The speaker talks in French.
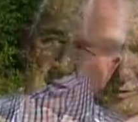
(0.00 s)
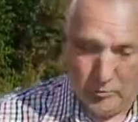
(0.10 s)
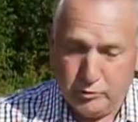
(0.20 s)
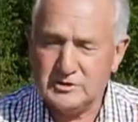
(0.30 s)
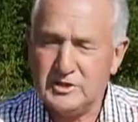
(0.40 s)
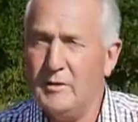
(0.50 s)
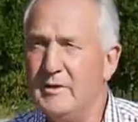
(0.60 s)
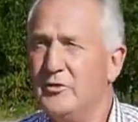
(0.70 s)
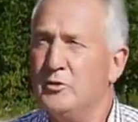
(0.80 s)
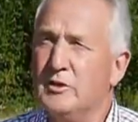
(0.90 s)
Donc pour ça,
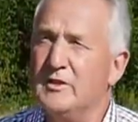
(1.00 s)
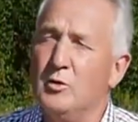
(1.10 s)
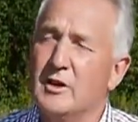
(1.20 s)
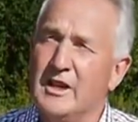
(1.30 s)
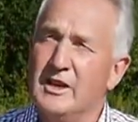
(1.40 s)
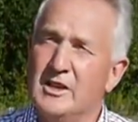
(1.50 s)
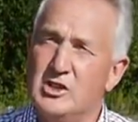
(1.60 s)
bien sûr, ils ont un cahier